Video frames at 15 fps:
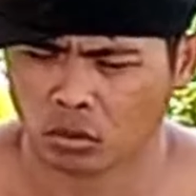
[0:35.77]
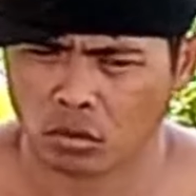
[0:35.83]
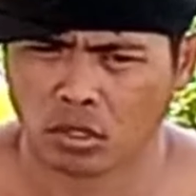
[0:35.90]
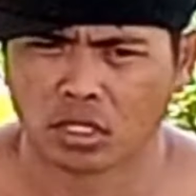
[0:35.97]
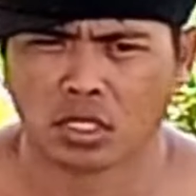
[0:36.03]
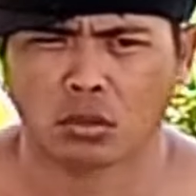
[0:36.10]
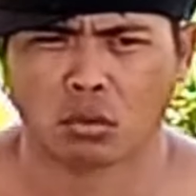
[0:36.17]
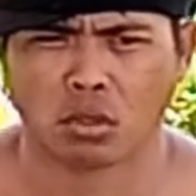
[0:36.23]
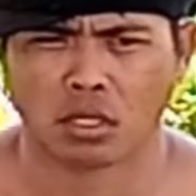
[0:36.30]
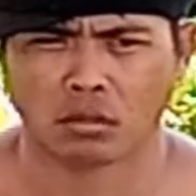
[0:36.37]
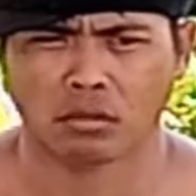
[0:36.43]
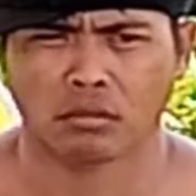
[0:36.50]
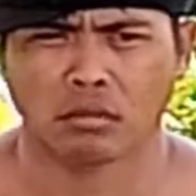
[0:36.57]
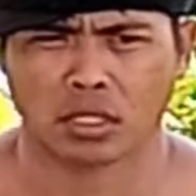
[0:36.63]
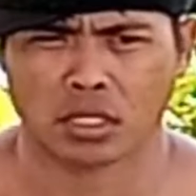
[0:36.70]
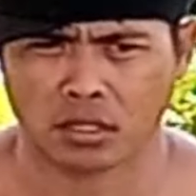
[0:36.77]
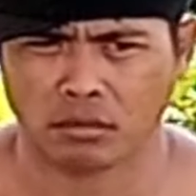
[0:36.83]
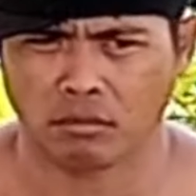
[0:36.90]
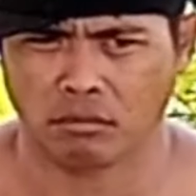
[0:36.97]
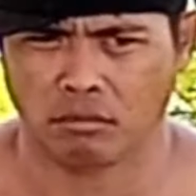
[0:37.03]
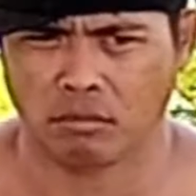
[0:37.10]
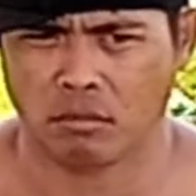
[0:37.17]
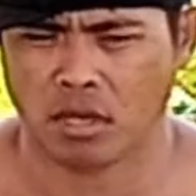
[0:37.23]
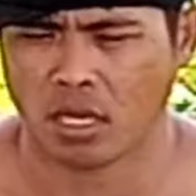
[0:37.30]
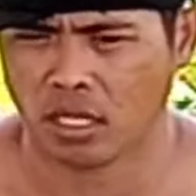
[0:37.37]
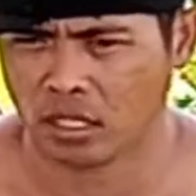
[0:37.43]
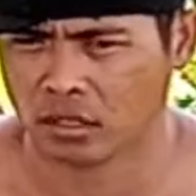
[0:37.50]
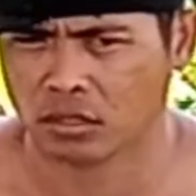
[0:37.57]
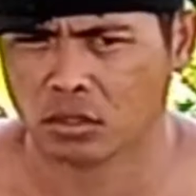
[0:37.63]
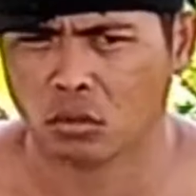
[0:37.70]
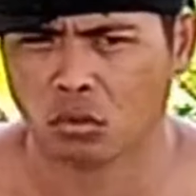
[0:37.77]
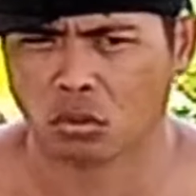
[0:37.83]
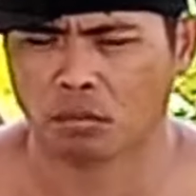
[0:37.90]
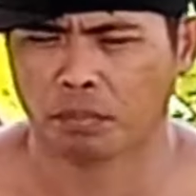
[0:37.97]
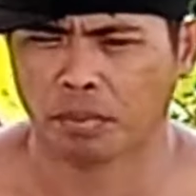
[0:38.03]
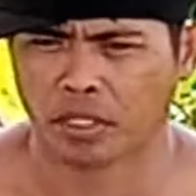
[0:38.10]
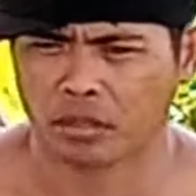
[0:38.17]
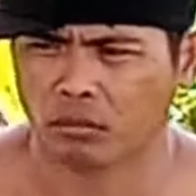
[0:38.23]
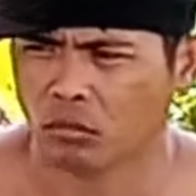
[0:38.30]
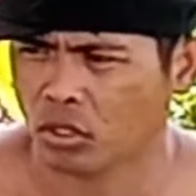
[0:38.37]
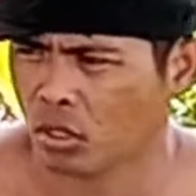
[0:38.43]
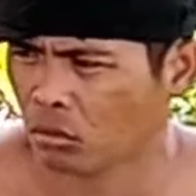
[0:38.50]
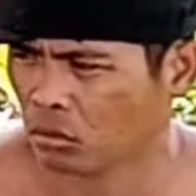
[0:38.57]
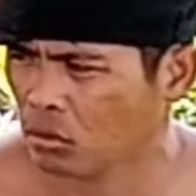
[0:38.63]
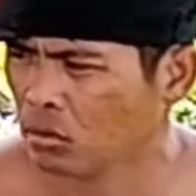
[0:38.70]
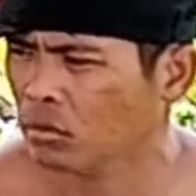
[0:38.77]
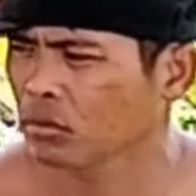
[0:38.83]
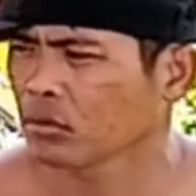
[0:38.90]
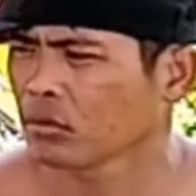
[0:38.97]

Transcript: patuloy kasi kuruhag, basig, mahalang siguro ko mo daog to.